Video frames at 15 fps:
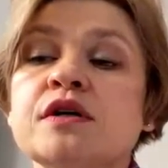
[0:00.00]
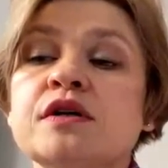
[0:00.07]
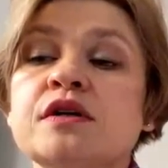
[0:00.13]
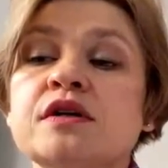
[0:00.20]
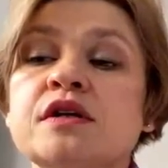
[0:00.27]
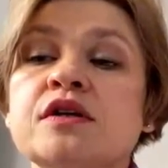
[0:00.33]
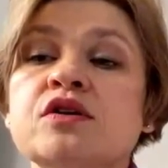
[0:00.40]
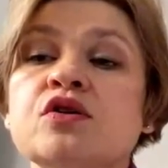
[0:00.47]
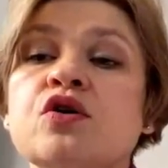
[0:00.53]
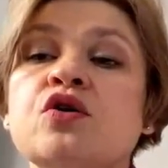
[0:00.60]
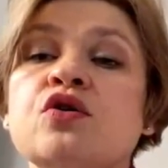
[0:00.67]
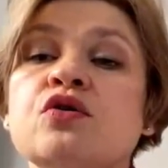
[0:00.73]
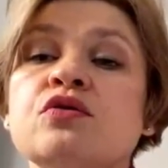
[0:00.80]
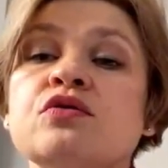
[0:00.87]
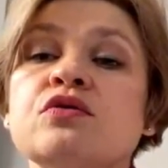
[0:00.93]
y,
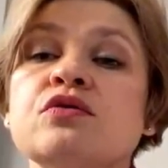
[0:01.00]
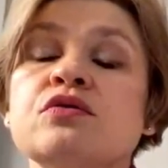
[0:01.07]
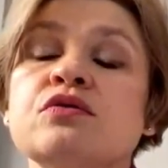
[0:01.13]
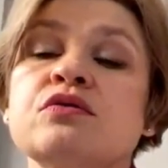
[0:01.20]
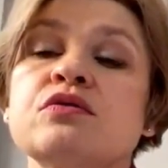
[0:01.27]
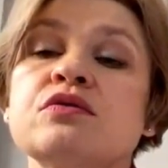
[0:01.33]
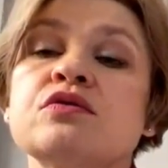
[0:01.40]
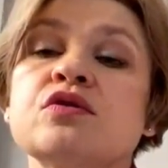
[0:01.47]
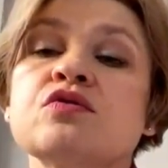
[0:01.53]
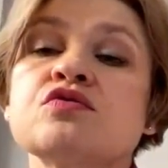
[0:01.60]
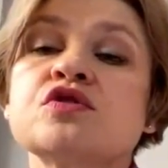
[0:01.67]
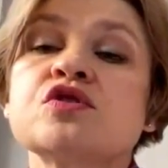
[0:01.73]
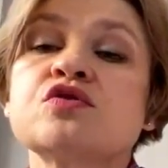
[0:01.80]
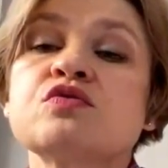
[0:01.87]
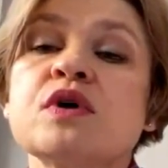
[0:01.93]
to, y, tą
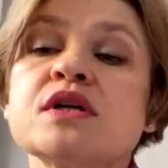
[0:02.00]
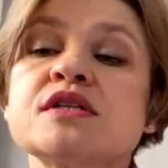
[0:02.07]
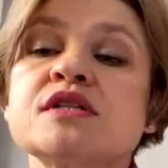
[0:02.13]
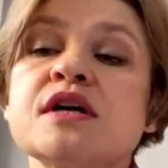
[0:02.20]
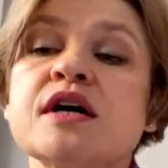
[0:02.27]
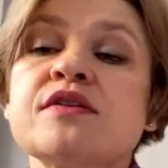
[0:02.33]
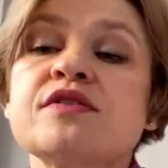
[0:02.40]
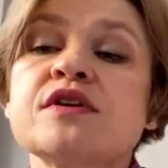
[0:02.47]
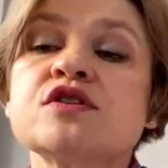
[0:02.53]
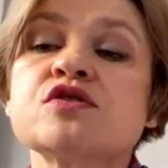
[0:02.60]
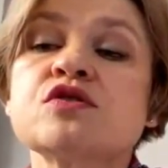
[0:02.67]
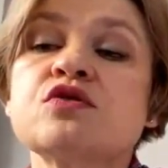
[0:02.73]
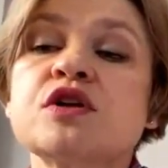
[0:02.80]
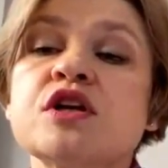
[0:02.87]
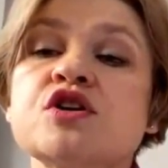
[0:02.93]
sytuację, a więc
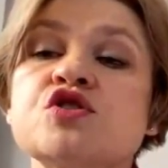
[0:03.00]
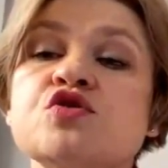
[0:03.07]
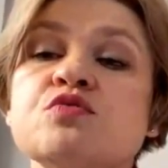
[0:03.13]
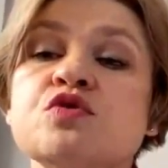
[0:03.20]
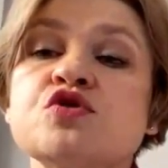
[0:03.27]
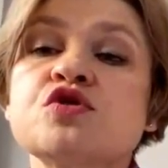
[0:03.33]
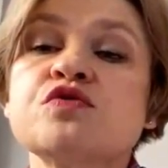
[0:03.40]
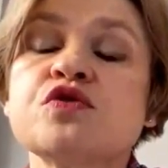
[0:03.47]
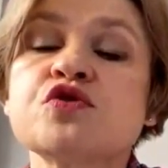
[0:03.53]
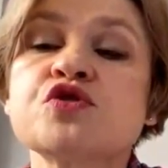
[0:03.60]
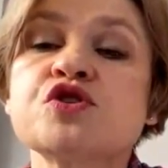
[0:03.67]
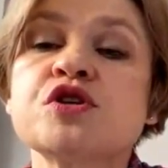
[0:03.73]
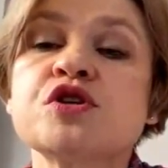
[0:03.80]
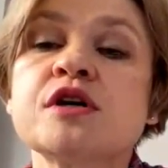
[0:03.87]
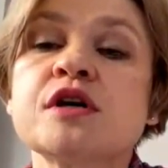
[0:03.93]
ograniczył
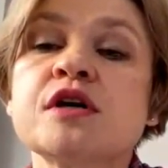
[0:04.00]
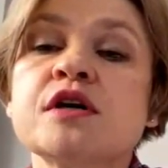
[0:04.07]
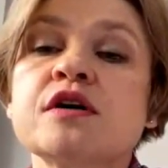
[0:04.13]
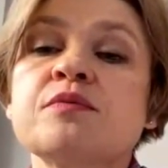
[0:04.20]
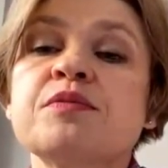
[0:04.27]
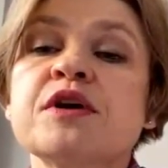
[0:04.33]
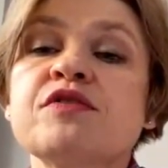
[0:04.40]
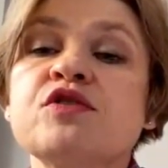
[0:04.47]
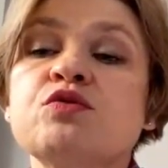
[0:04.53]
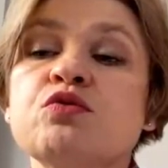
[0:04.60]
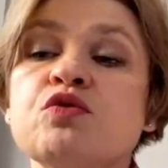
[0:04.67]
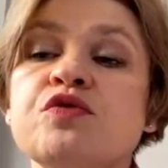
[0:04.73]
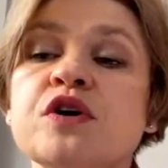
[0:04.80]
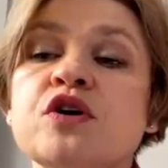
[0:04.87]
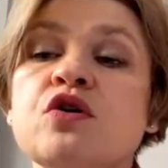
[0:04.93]
możliwości
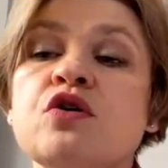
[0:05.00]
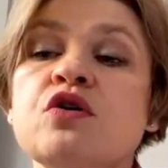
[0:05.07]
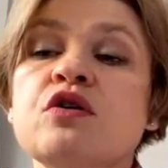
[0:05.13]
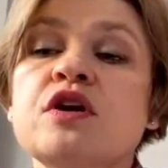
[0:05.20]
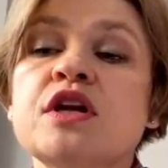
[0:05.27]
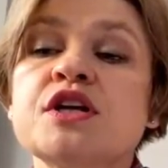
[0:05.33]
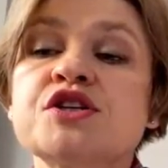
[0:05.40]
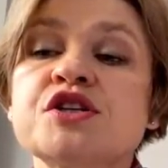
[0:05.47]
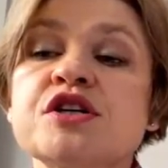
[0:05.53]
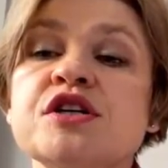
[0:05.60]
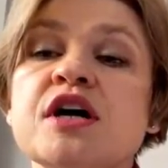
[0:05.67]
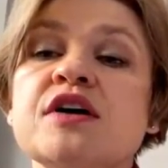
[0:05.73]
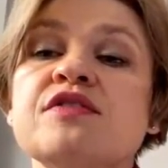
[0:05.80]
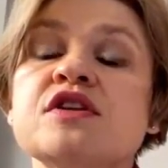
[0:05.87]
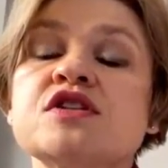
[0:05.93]
prawidłowego
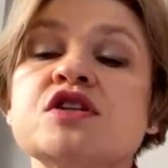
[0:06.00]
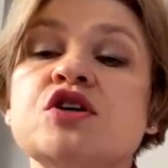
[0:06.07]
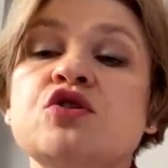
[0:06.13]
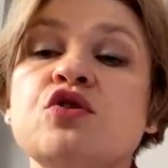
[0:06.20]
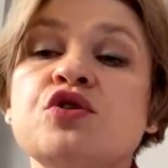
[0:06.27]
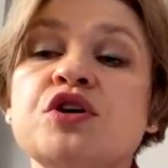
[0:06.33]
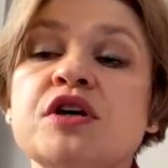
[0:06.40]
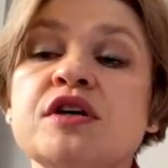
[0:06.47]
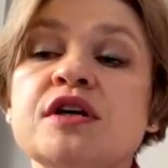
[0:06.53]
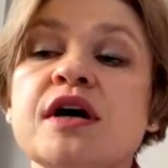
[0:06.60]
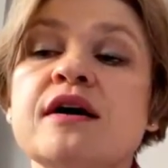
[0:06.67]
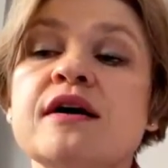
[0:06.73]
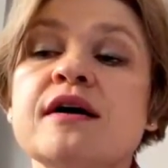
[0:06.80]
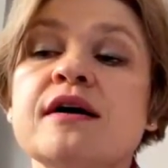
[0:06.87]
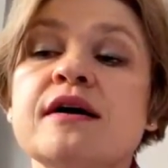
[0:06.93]
leczenia, a więc i
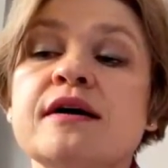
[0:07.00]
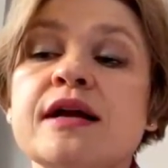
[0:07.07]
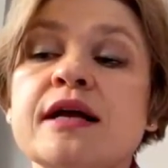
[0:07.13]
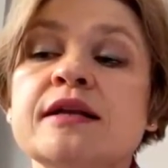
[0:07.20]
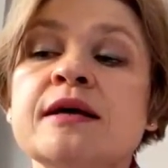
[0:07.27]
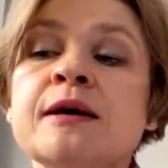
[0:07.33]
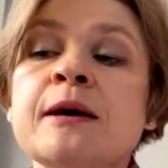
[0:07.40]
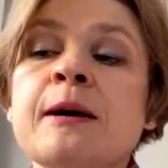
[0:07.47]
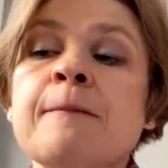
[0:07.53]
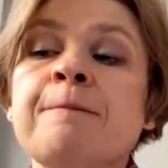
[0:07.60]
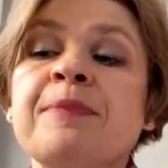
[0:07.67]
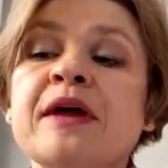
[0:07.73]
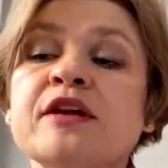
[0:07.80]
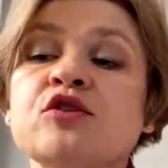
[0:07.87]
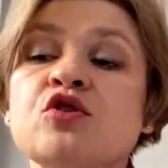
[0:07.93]
gojenia ran.
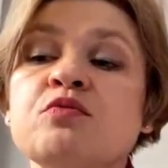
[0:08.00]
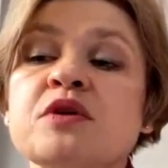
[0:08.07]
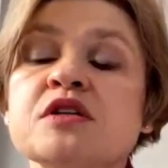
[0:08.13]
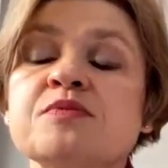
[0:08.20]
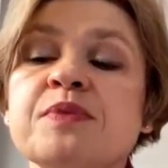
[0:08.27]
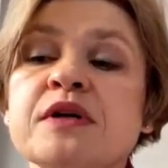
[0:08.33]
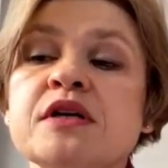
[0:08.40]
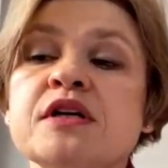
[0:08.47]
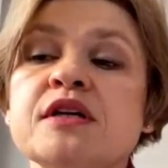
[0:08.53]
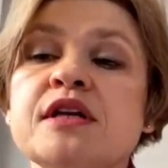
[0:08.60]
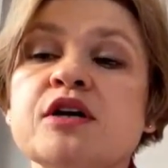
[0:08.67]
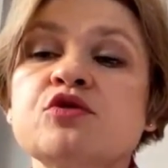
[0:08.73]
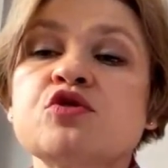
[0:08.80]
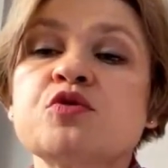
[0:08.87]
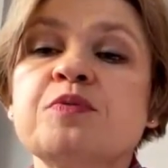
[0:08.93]
Natomiast pani
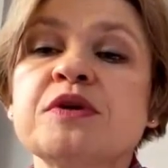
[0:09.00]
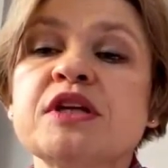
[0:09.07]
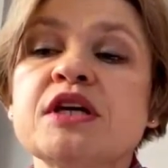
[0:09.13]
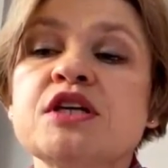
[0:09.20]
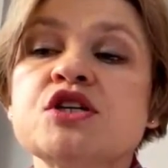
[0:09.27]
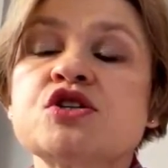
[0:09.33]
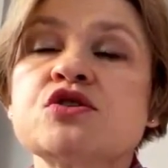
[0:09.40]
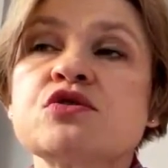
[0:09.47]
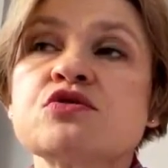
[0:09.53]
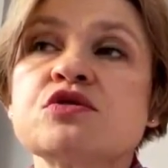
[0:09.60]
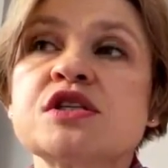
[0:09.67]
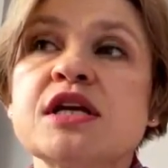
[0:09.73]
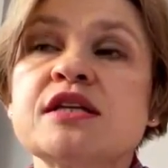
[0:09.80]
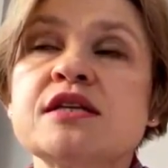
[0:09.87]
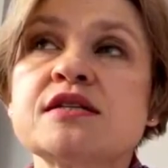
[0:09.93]
redaktor pyta jeszcze o
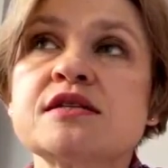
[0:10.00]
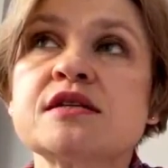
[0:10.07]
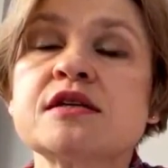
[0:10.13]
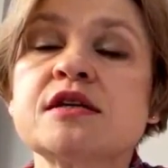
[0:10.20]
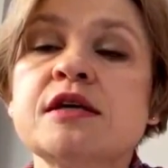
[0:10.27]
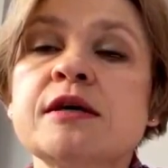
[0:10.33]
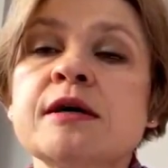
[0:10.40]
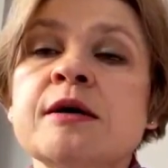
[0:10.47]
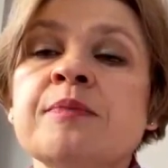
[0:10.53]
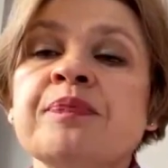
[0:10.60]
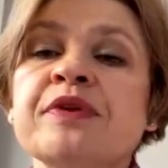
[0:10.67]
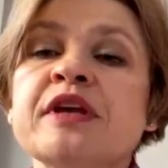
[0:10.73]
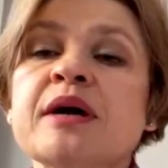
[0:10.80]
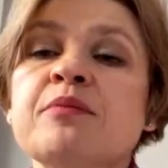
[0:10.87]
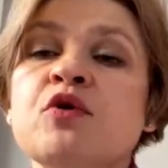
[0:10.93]
statystyki.
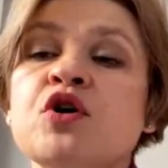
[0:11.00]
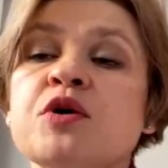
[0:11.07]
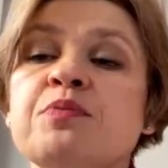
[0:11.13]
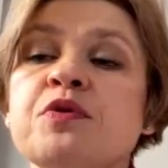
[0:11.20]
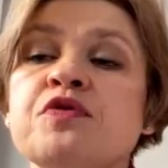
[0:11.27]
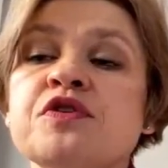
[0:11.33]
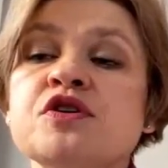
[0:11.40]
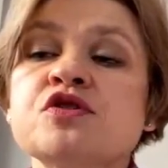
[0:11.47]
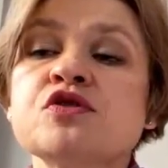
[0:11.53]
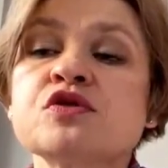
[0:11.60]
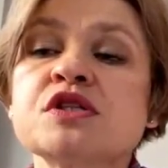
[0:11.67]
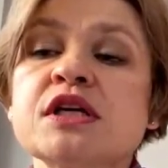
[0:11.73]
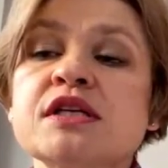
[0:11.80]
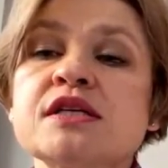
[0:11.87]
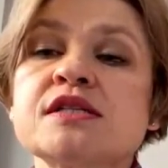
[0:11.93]
Ja mogę powiedzieć
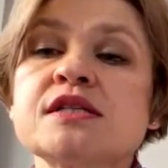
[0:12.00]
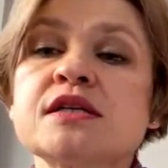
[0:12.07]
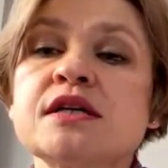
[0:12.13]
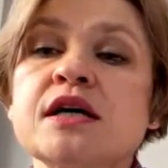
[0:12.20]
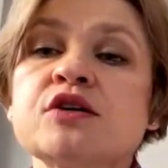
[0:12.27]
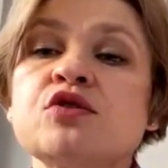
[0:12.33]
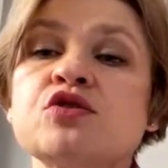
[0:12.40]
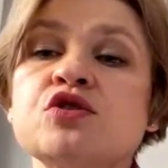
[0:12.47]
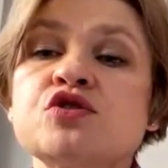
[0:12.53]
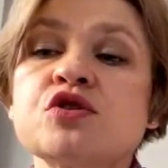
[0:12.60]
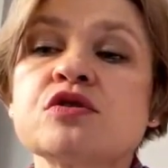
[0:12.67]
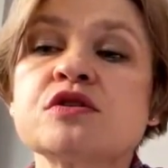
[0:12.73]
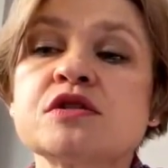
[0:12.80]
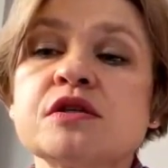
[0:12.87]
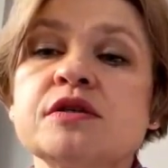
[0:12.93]
o statystykach
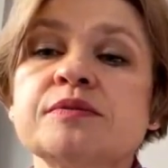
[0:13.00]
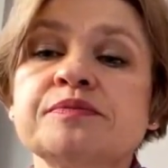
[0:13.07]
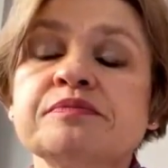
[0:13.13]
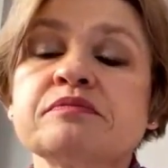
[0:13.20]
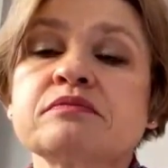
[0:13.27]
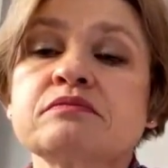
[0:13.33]
dotyczących